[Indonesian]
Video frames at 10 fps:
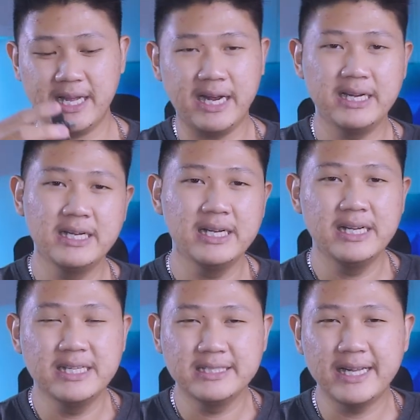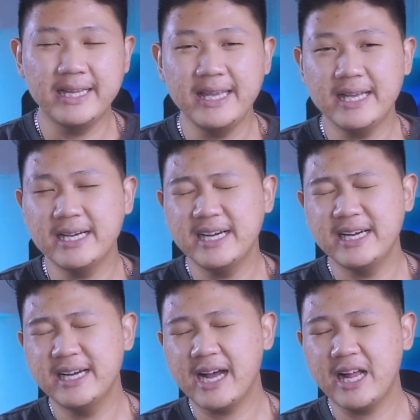Nah jadi uh,